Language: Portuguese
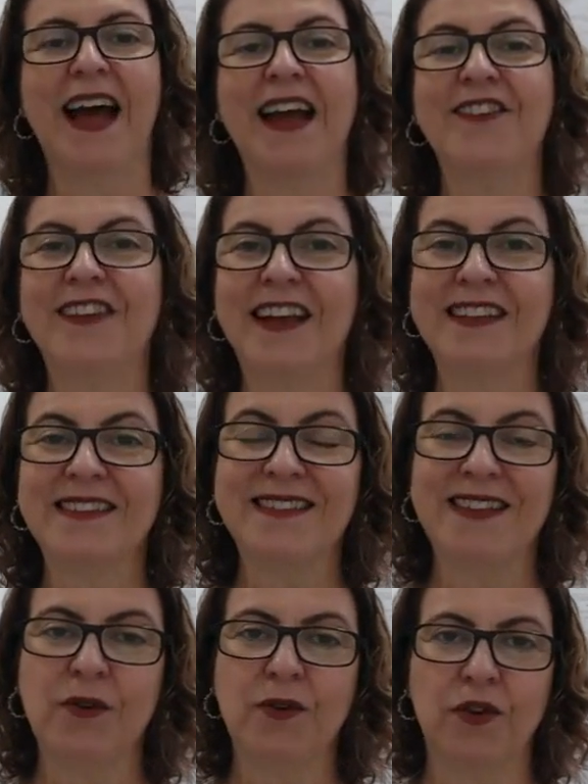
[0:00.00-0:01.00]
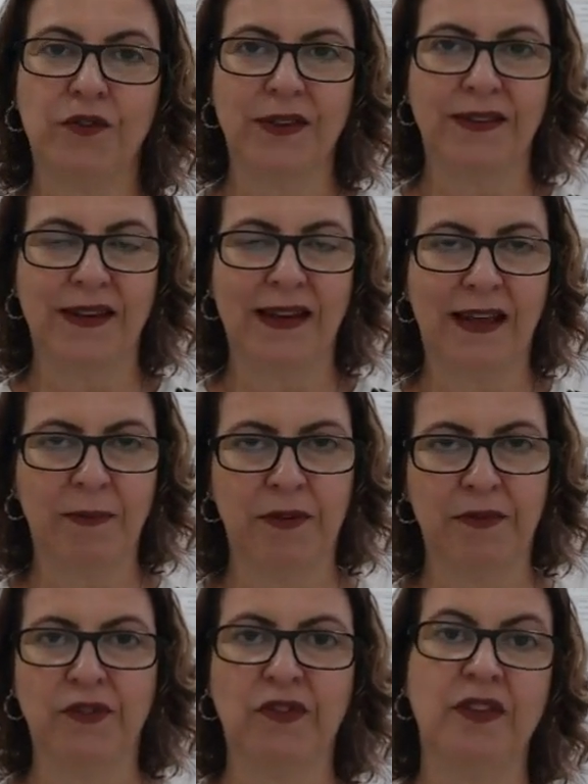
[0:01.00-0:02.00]
A indicação que eu vou entregar aqui
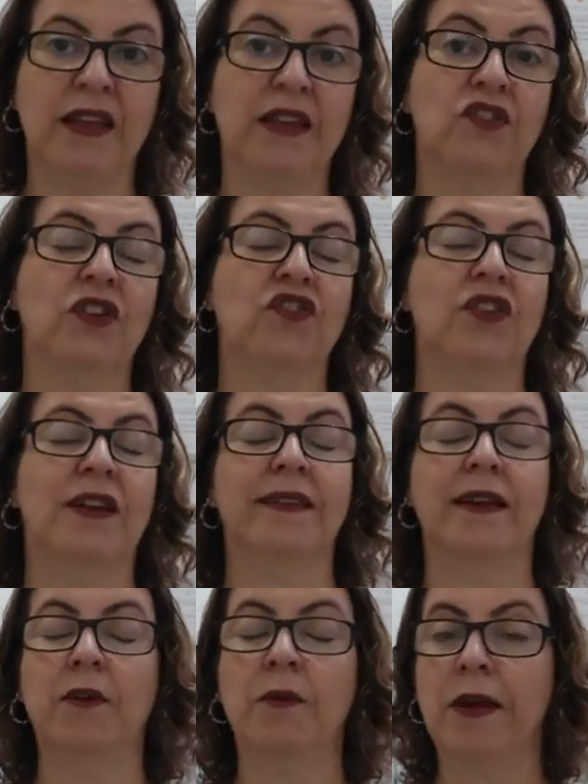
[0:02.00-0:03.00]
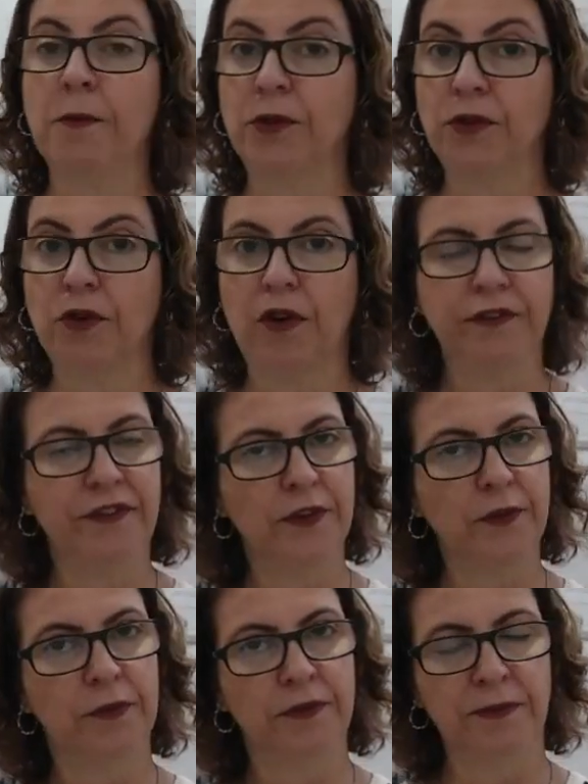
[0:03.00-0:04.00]
para vocês, gente, ela não é um protocolo
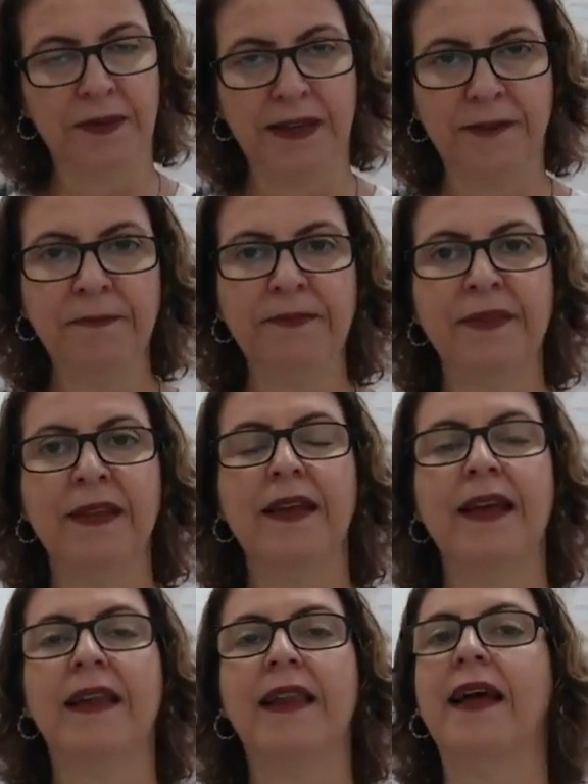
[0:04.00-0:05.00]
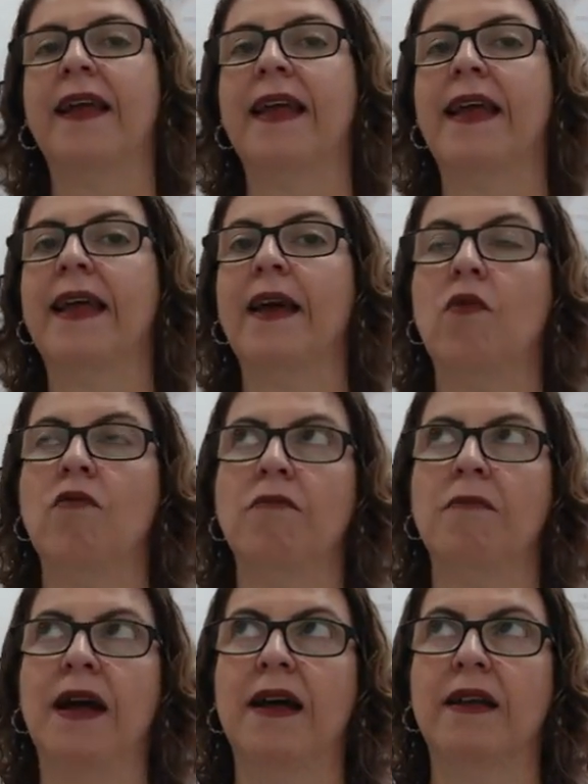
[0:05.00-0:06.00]
feito por mim, ela é
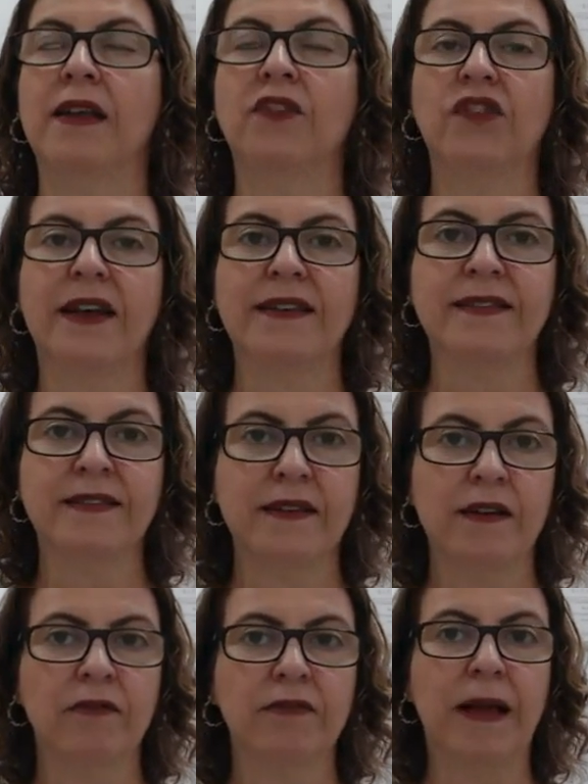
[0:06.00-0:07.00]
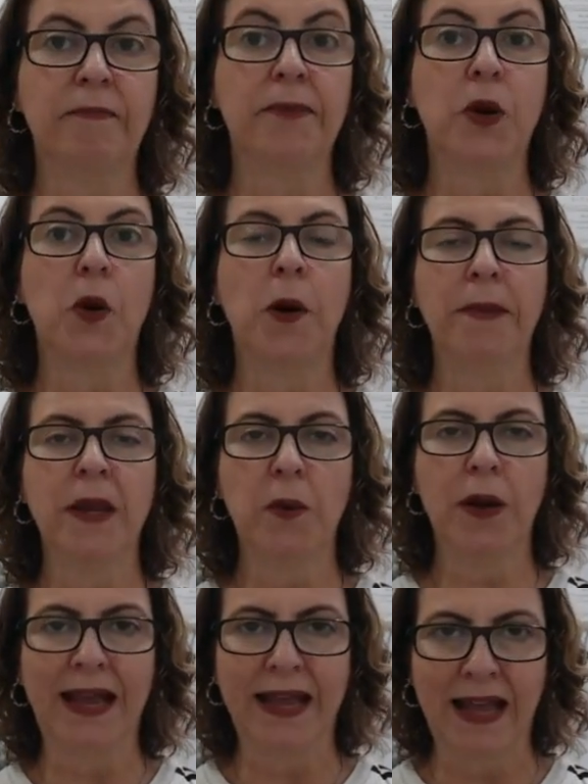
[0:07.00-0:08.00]
uma indicação da própria
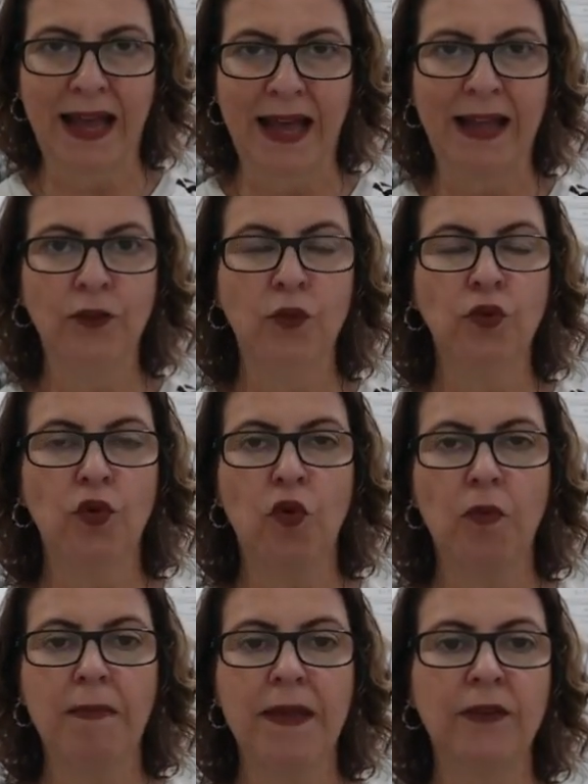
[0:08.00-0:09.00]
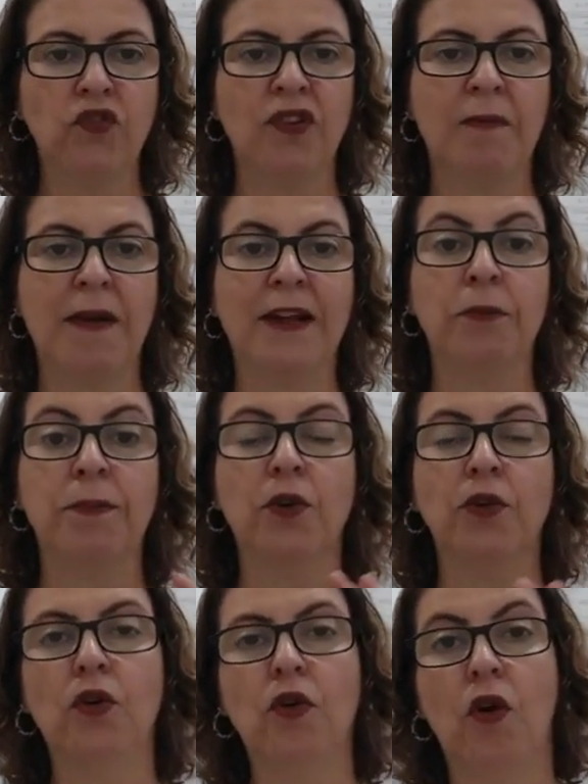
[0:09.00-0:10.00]
UH num documento chamado
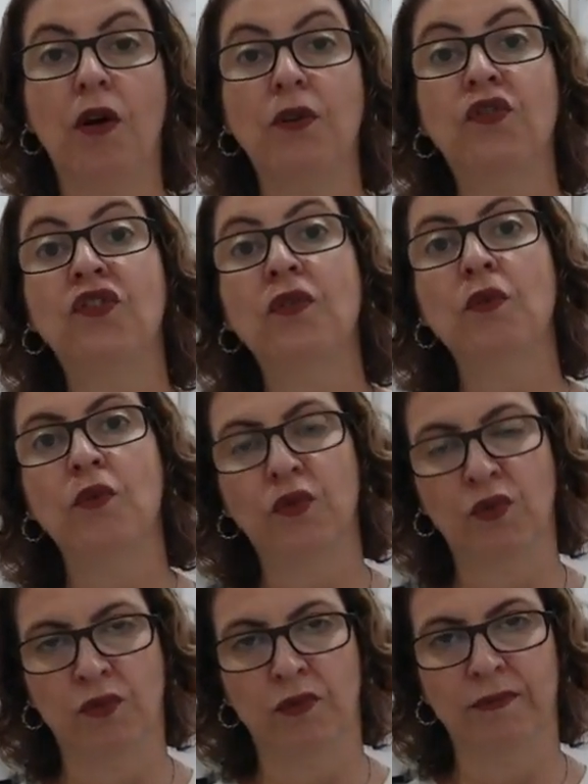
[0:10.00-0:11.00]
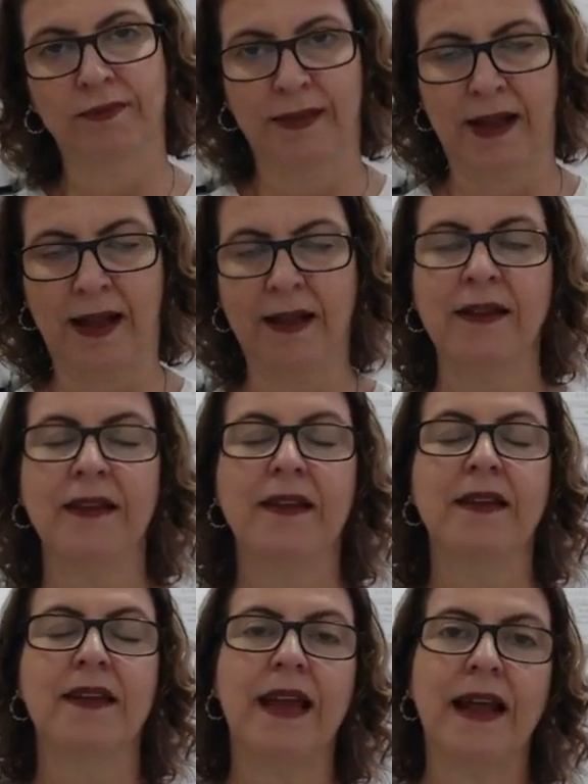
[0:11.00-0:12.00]
Protocolos de Uso, tá?
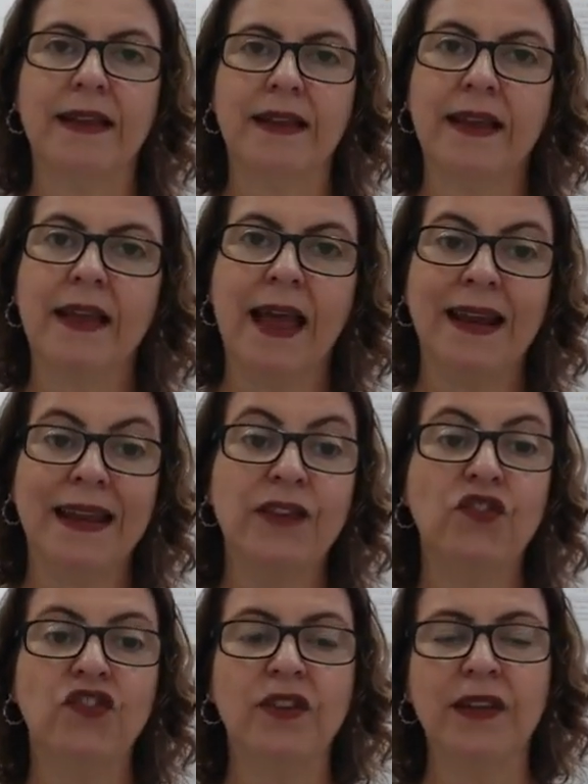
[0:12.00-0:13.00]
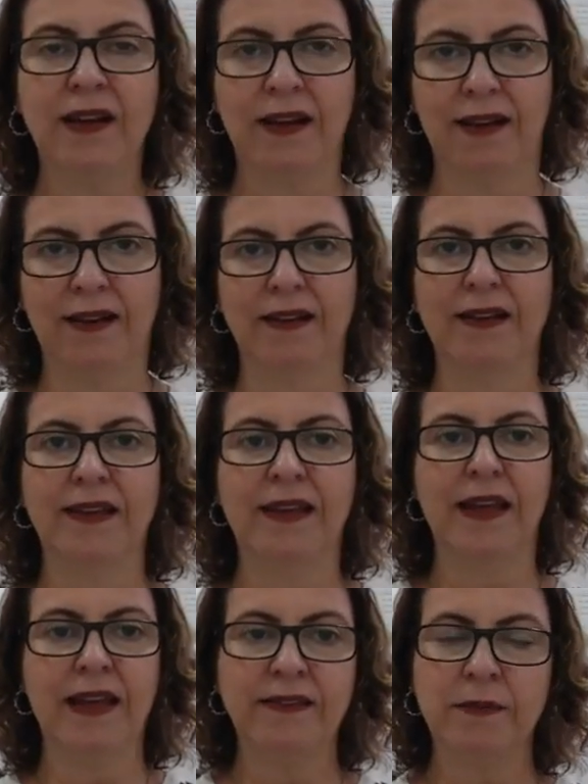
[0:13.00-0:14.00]
E ali ela indica
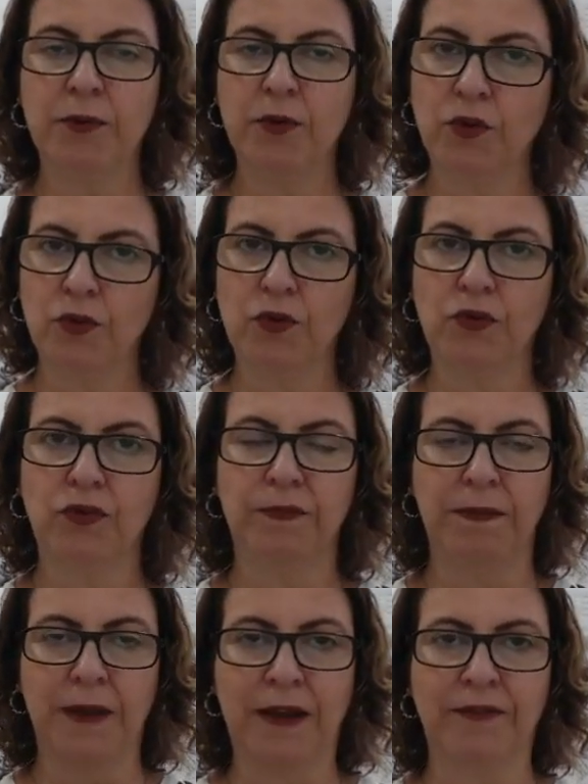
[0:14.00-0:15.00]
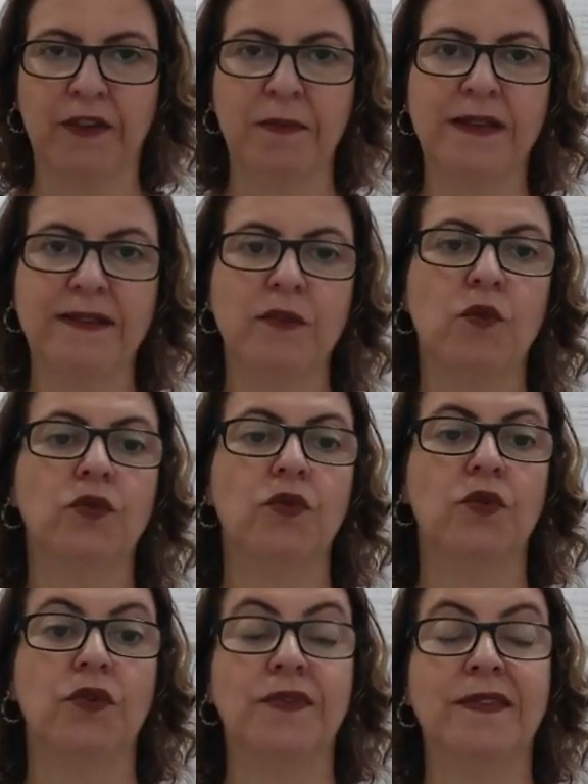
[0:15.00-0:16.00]
que esse produto para firmeza e
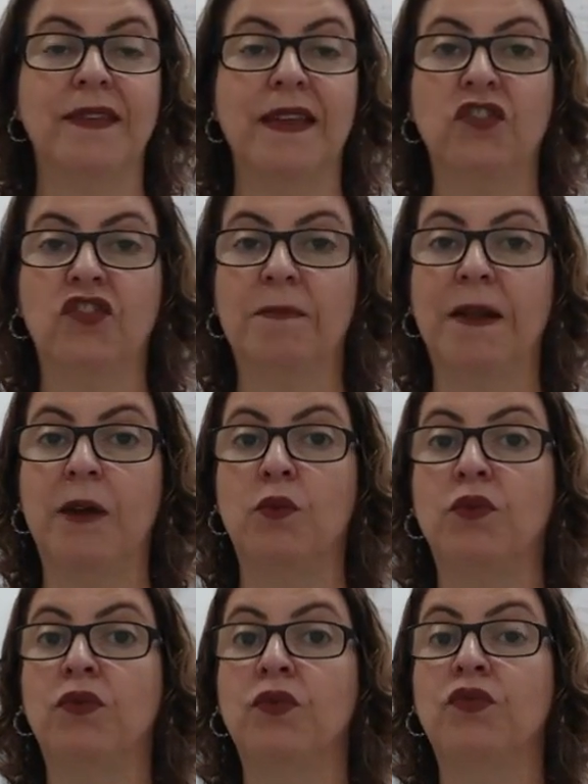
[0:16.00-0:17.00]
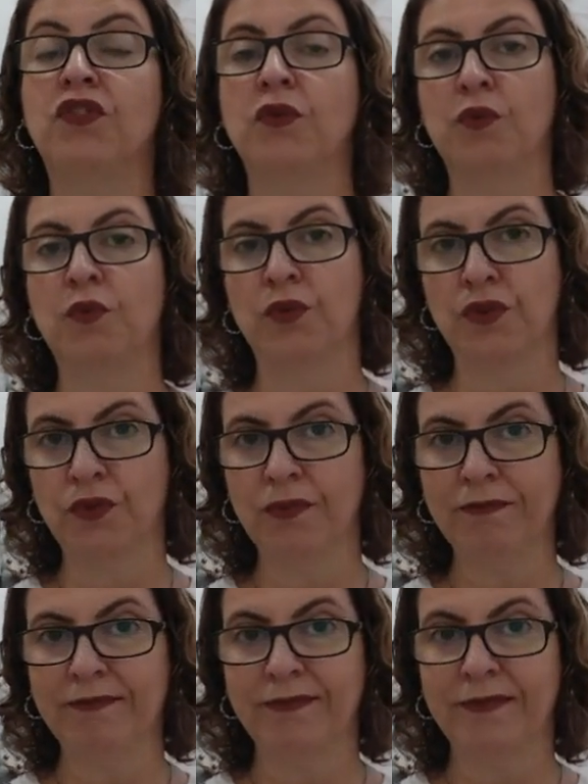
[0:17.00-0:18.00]
contorno seja para uso
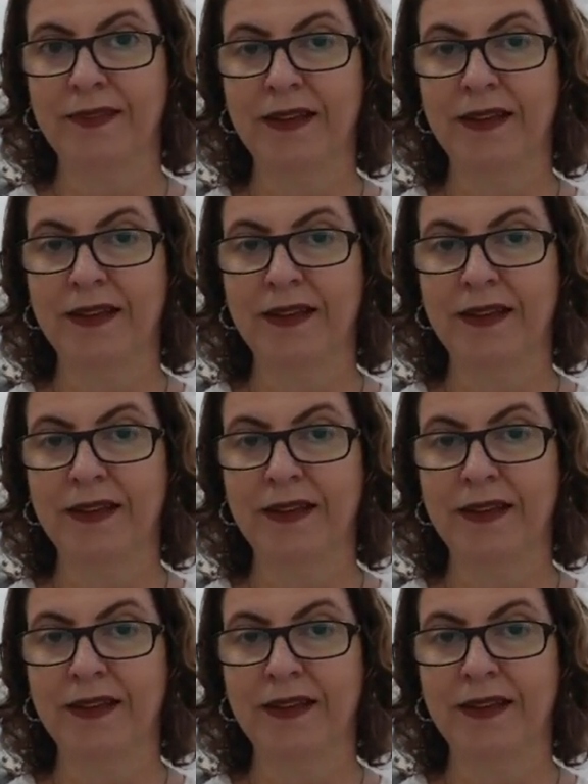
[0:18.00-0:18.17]
diurno,